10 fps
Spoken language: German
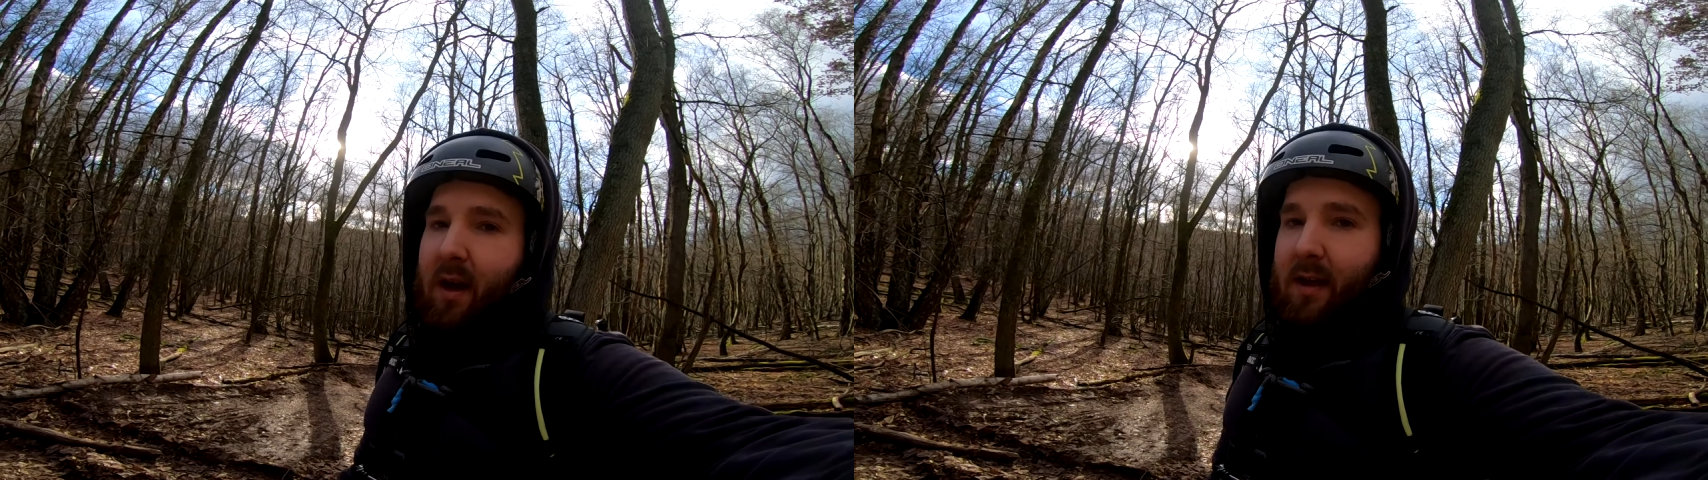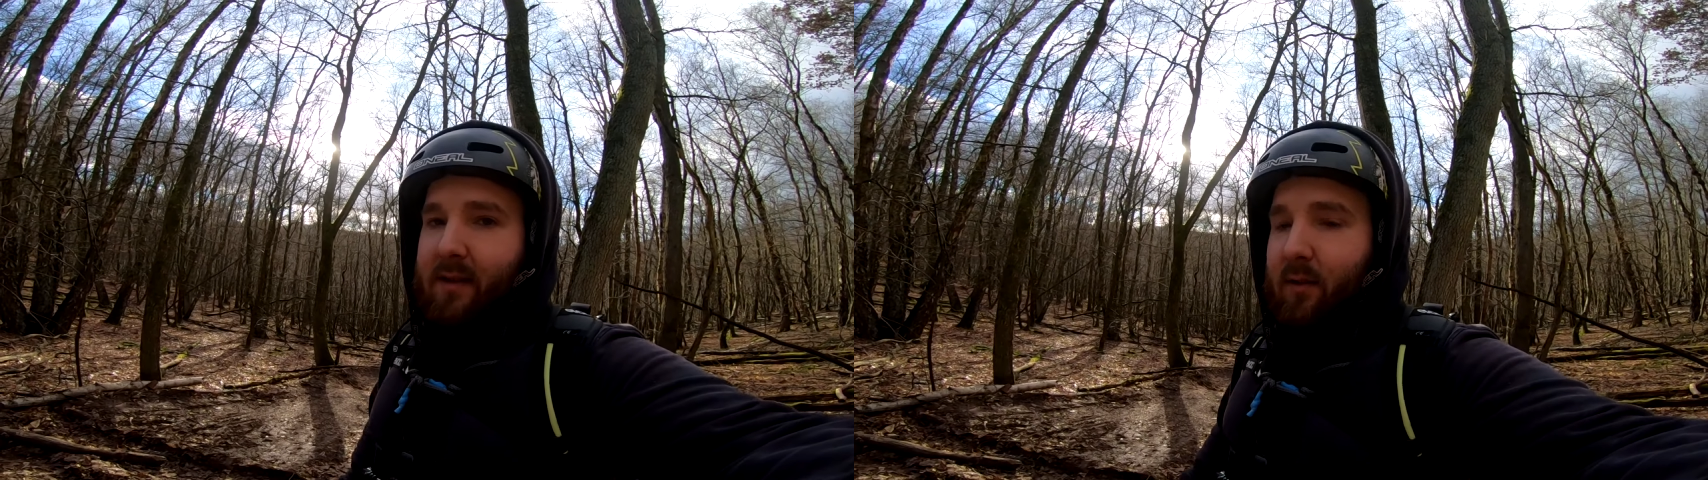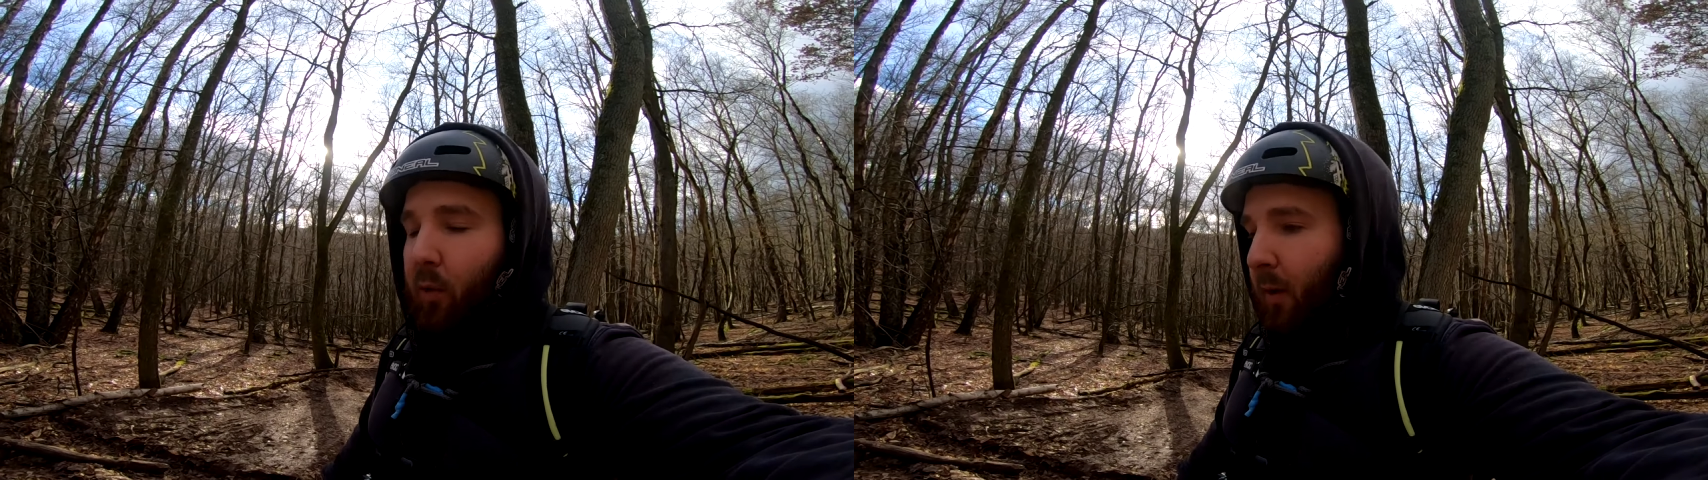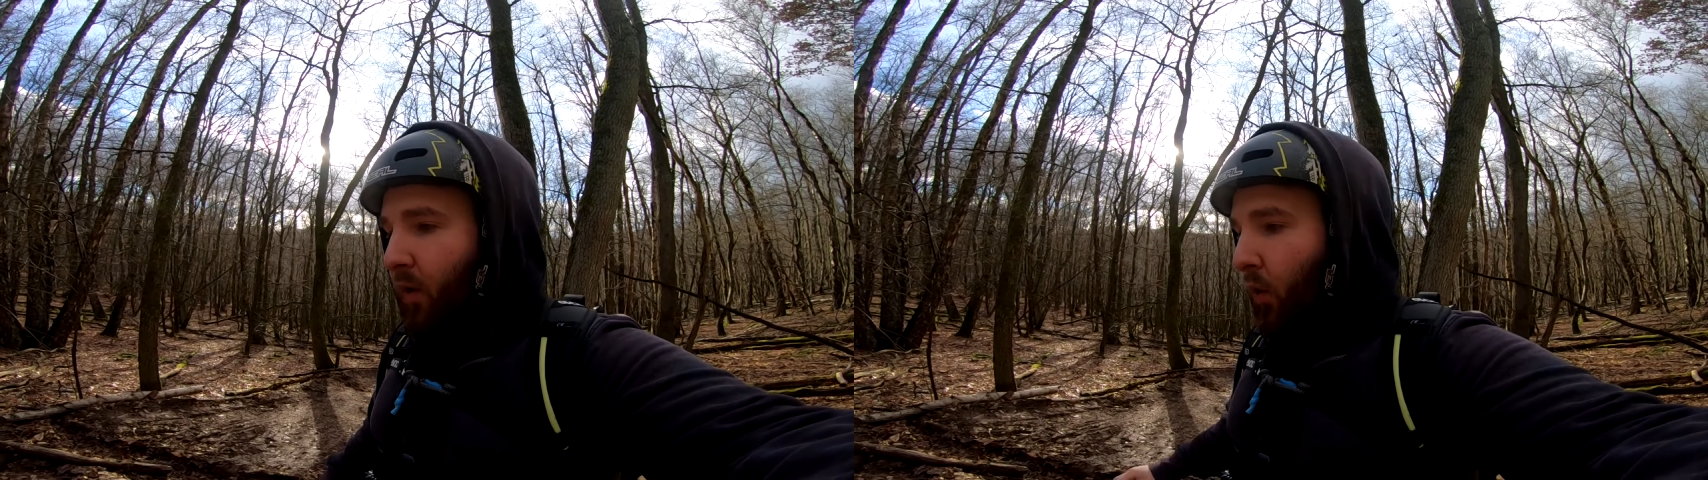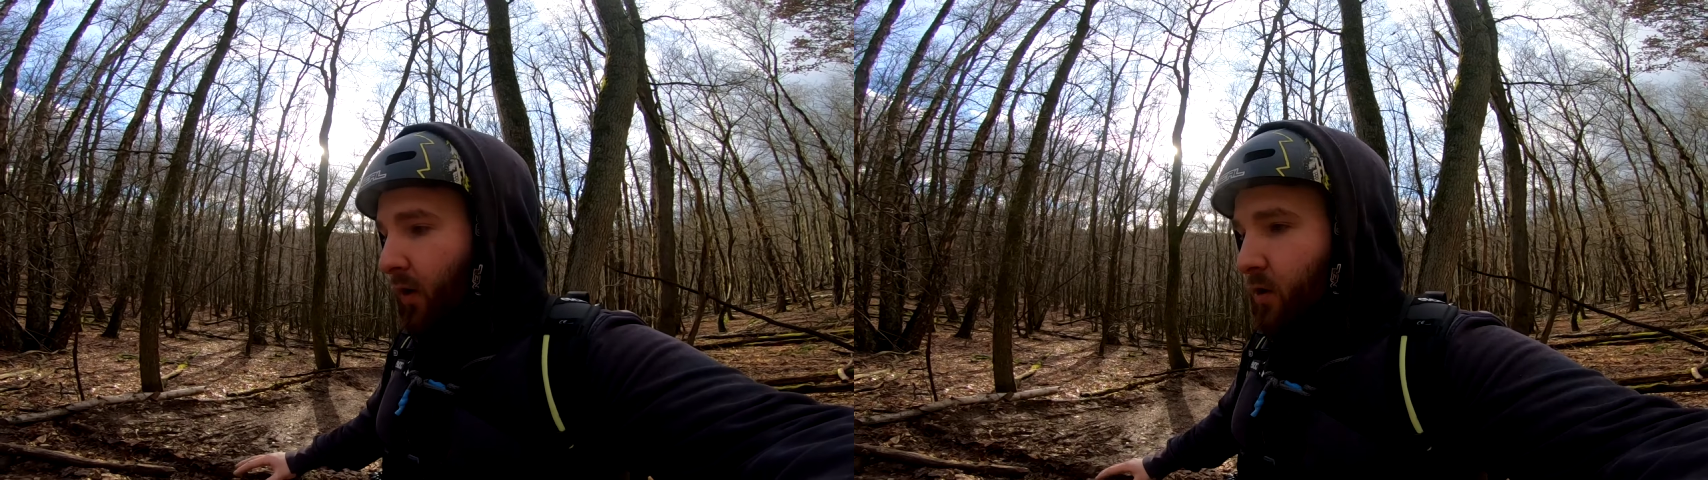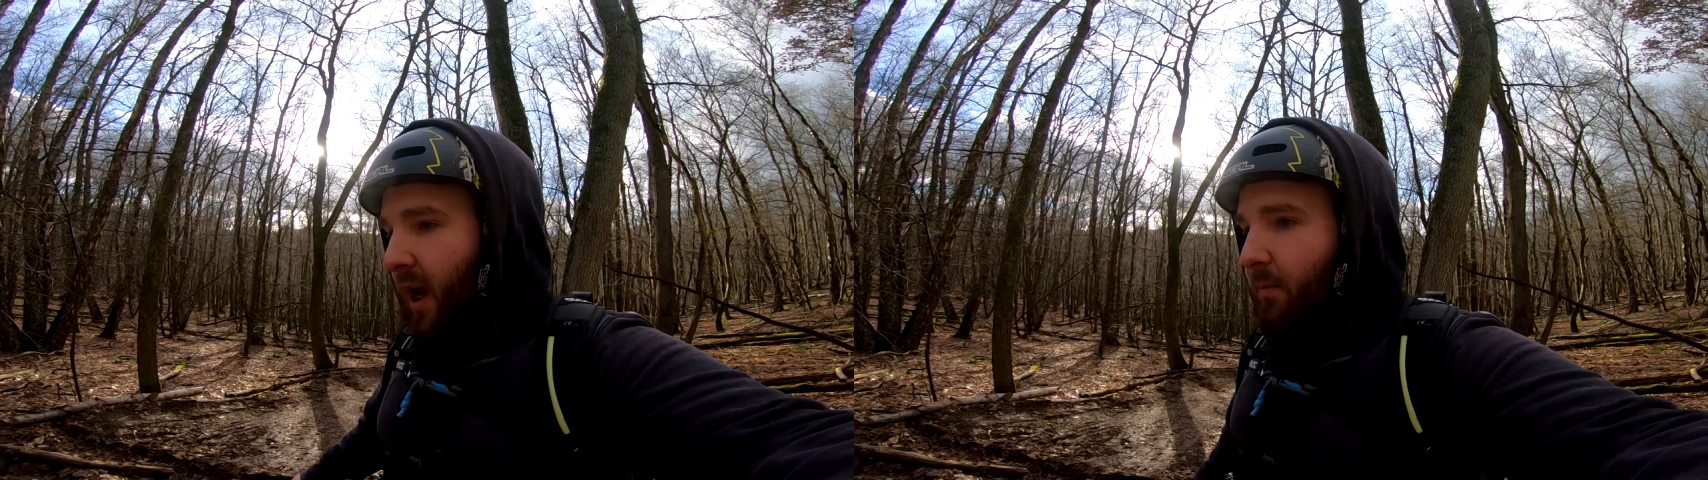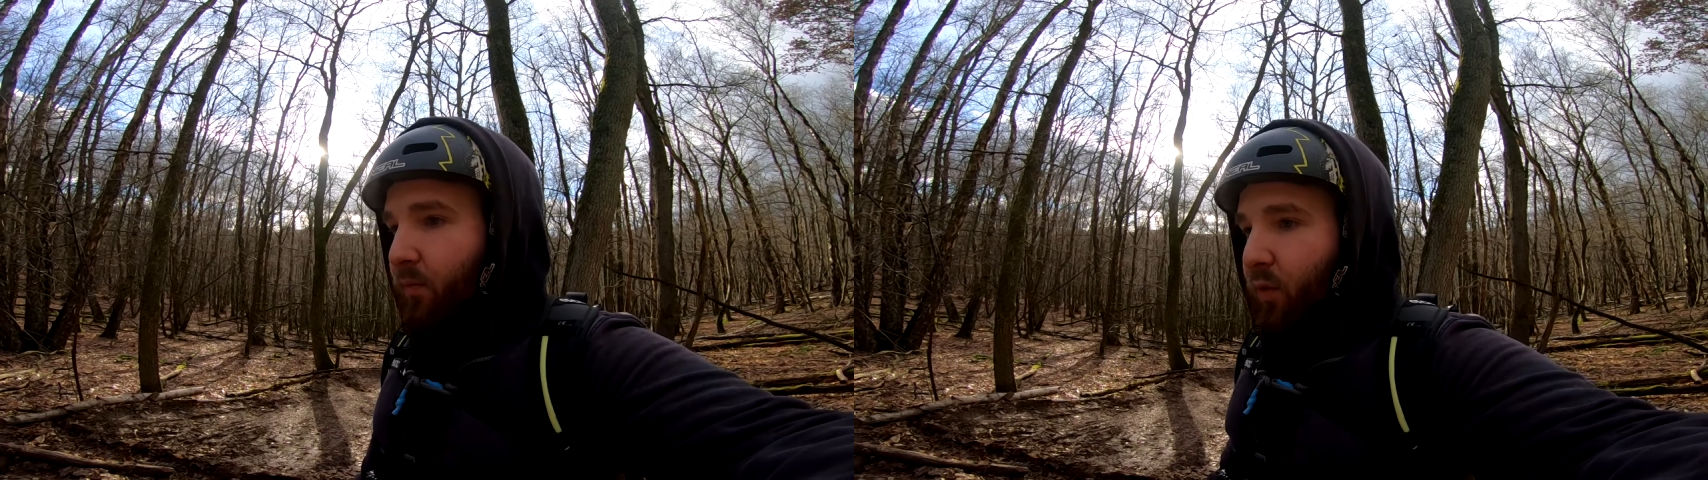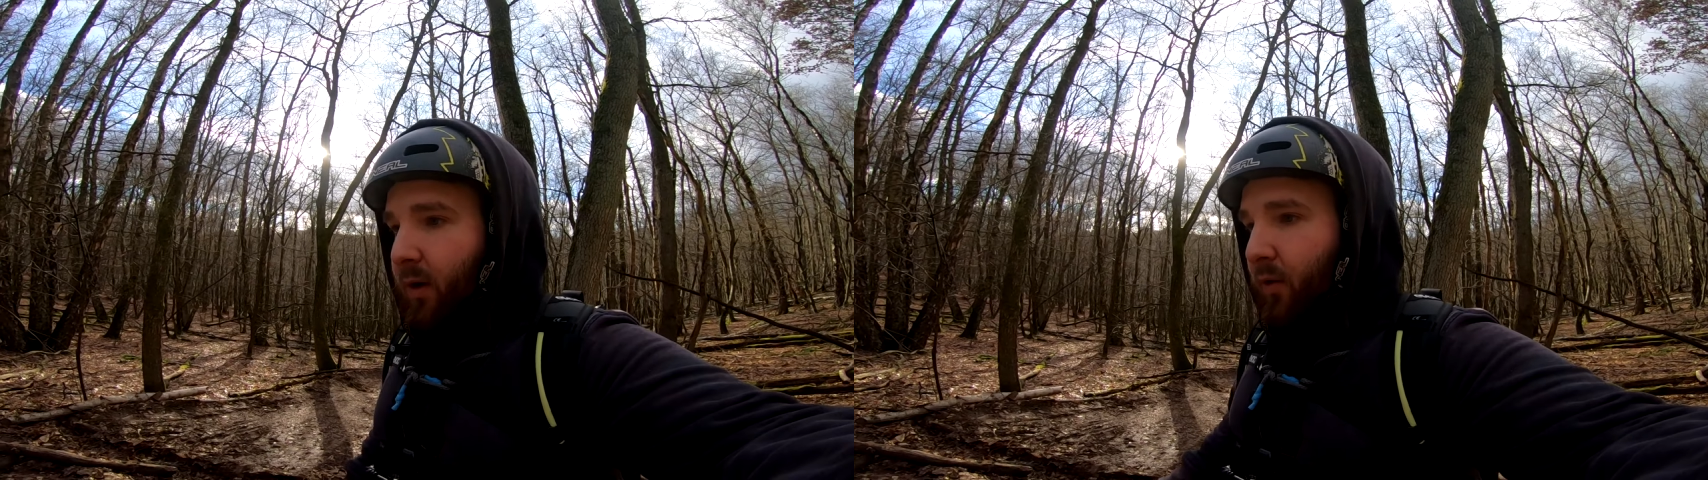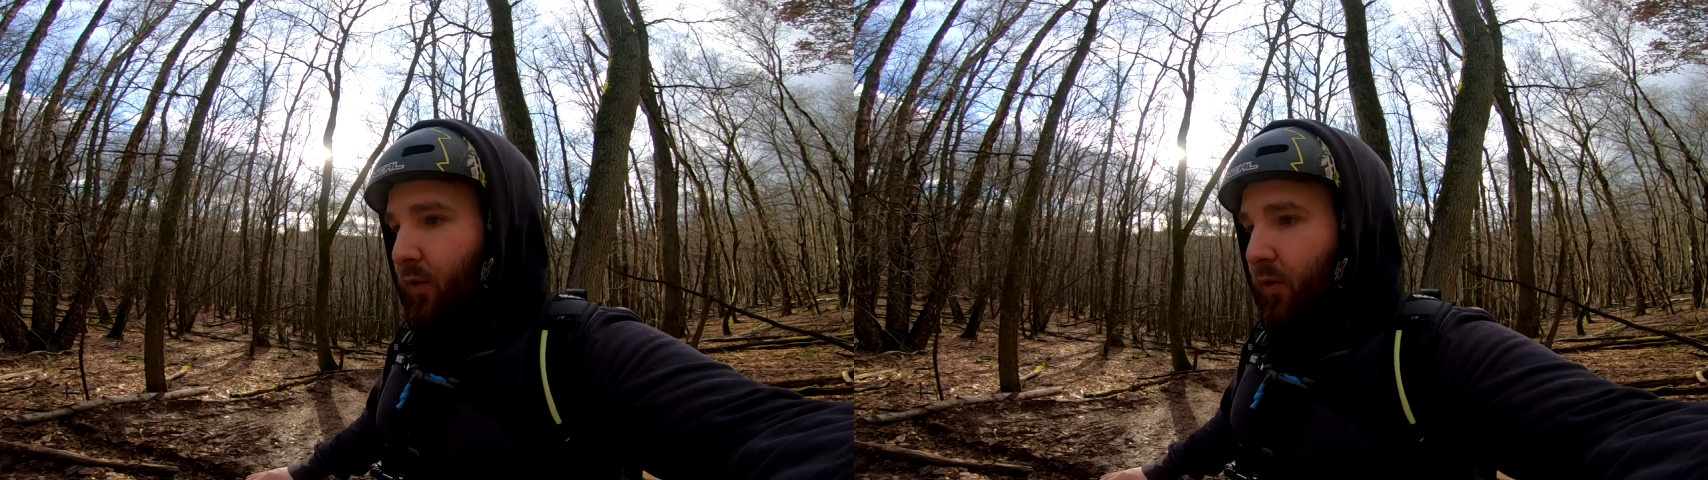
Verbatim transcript: erst nochmal neu geshaped wurde